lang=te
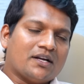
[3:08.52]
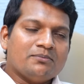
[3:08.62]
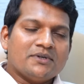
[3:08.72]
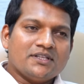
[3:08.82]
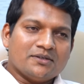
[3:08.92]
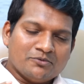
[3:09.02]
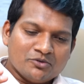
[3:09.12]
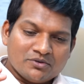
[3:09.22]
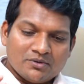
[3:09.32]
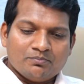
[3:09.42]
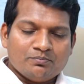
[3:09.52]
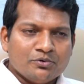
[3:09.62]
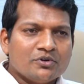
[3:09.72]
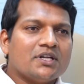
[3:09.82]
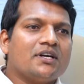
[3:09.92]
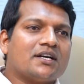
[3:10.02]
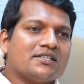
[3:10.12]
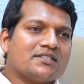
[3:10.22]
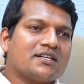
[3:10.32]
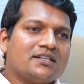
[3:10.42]
రామ మందిరం పూర్తిగా
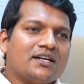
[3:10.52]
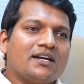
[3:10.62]
కన్స్ట్రక్షనే